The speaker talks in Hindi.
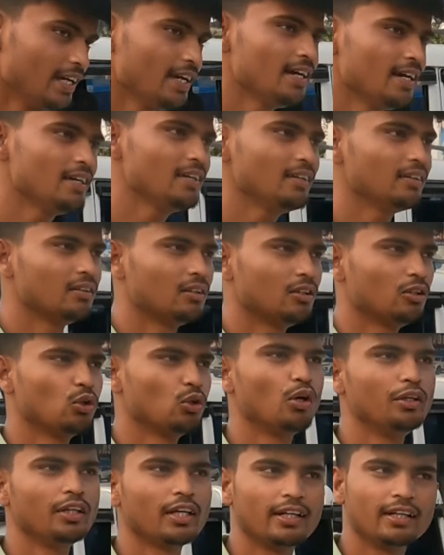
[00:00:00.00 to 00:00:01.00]
ये
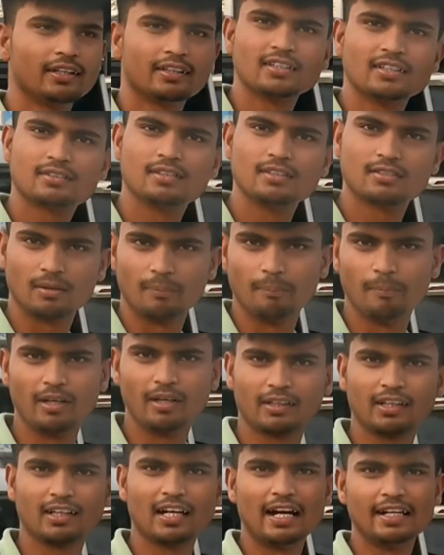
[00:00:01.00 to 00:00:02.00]
दो हजार इक्कीस
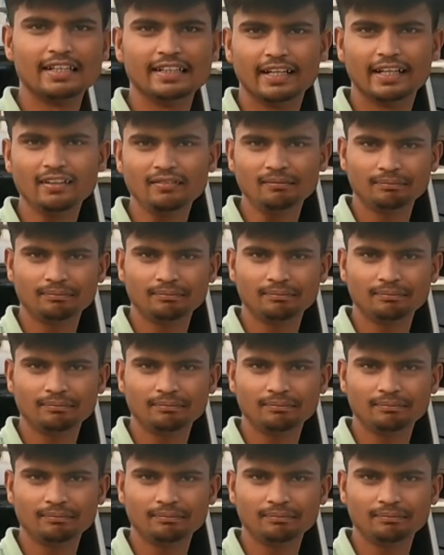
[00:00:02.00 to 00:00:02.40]
दिसंबर की गाड़ी